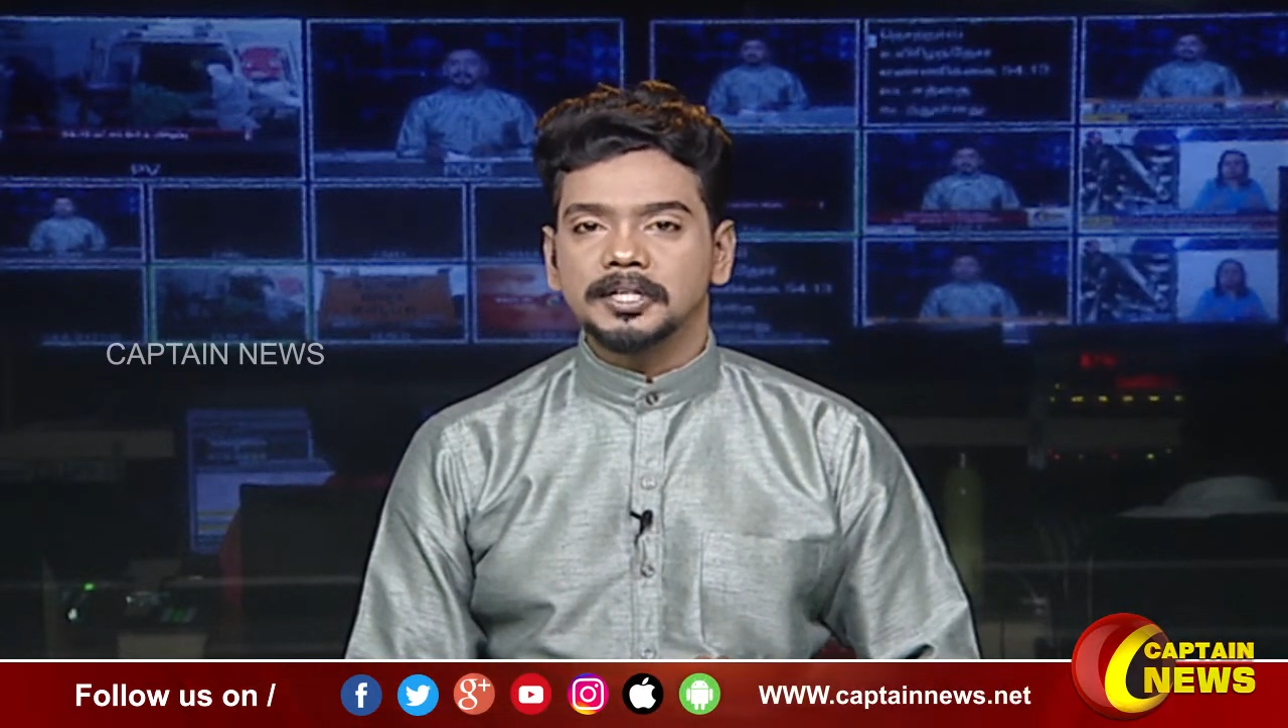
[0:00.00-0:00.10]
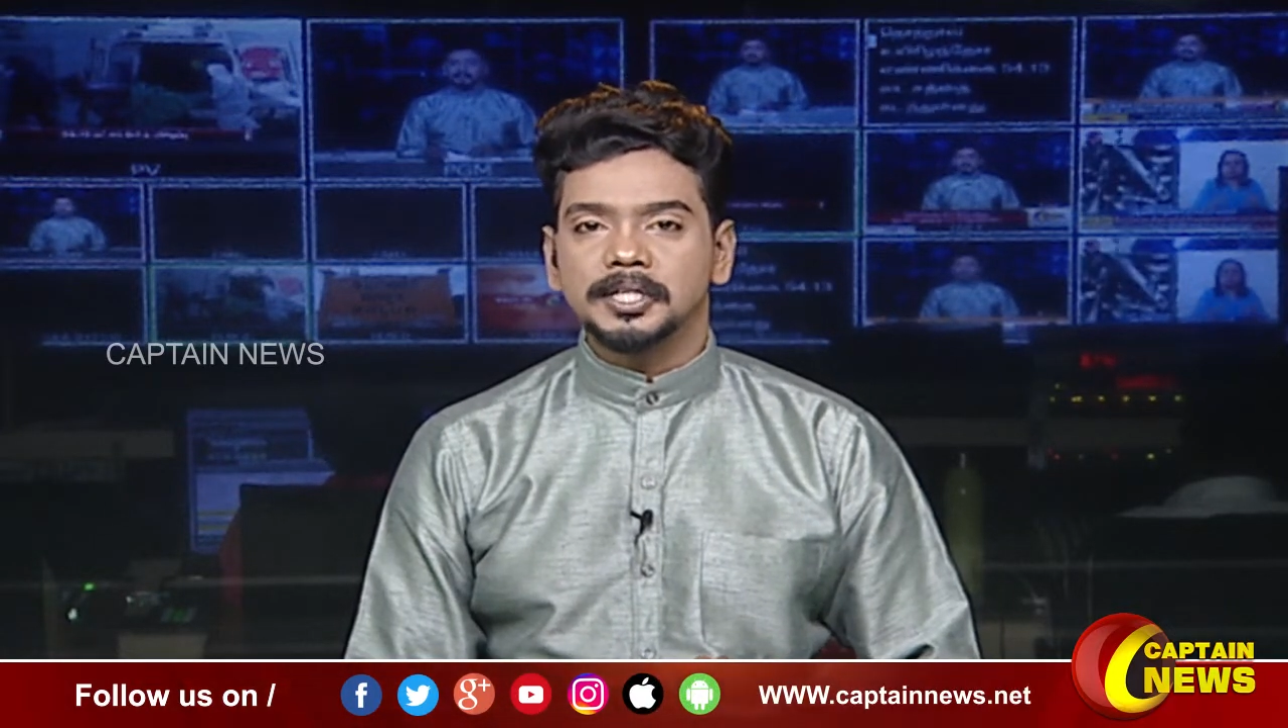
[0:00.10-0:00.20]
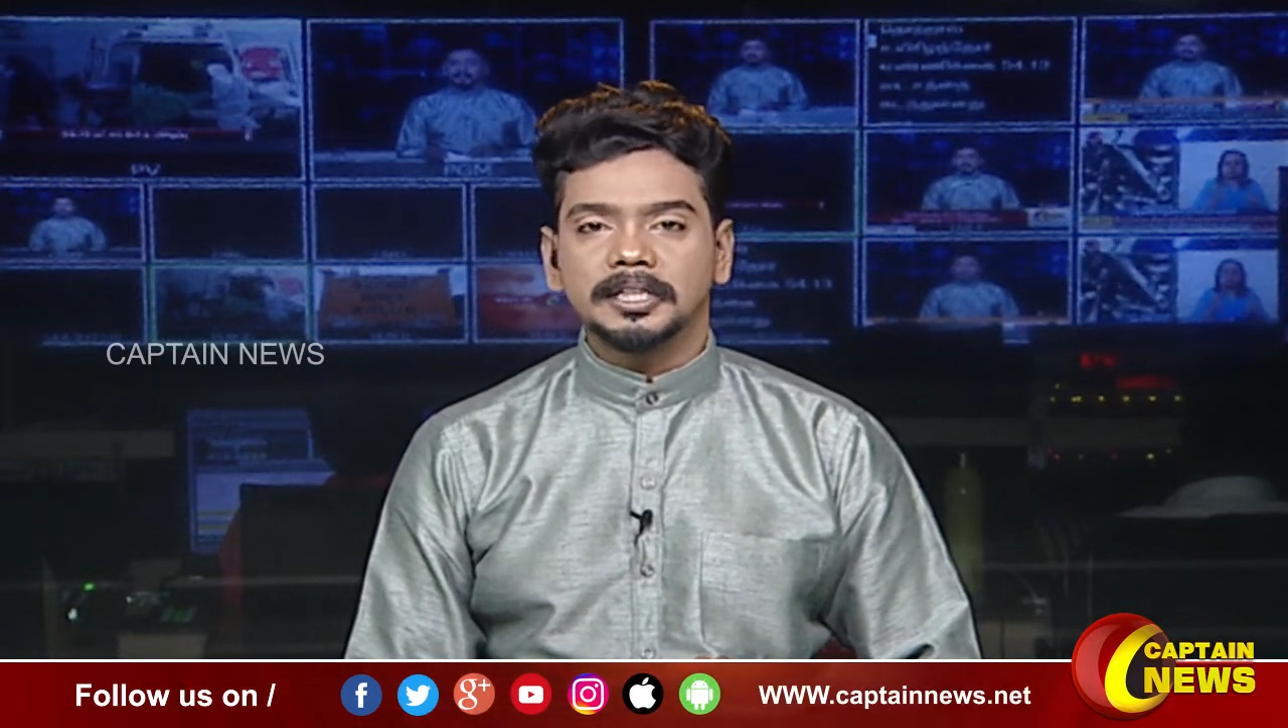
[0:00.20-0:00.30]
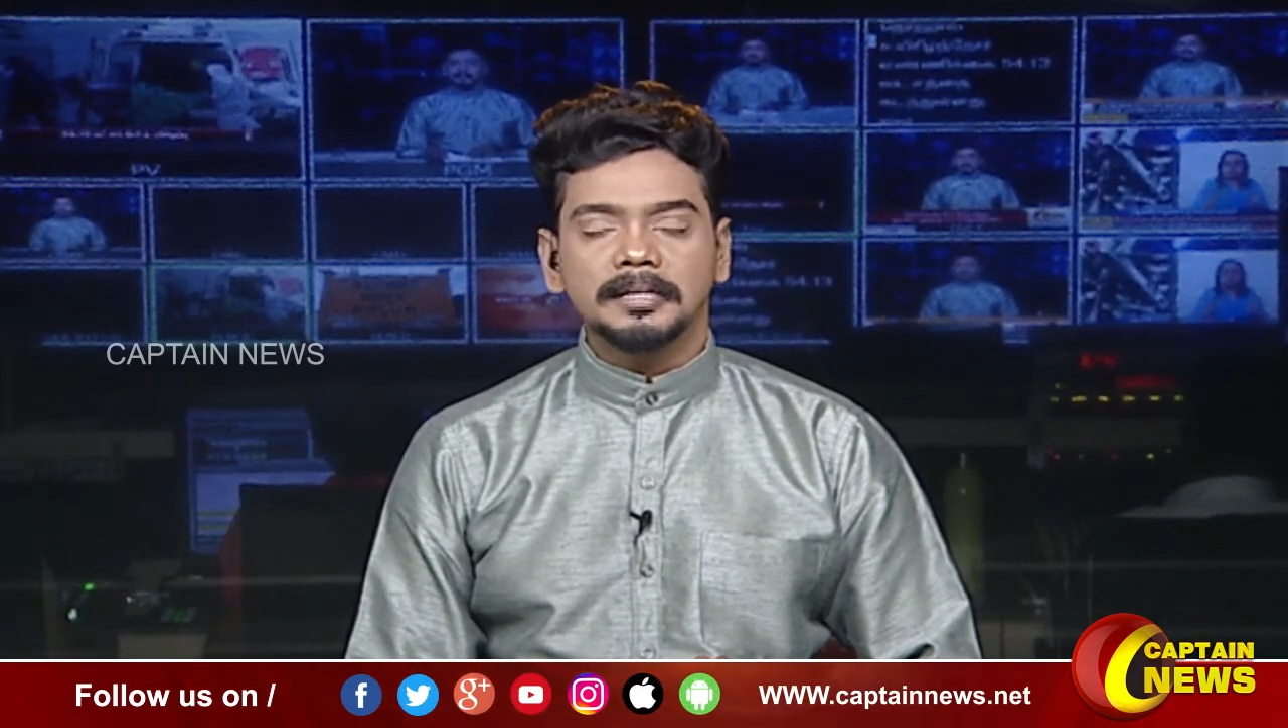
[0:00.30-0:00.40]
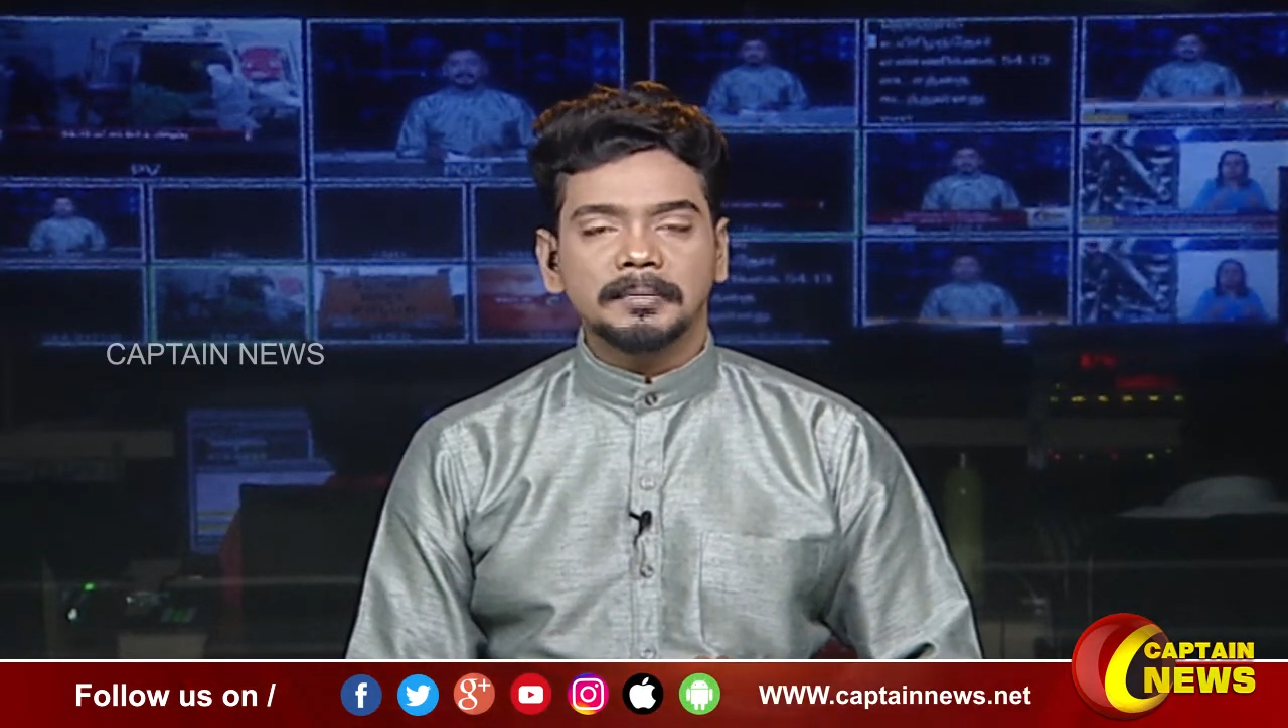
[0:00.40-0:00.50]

லட்சத்து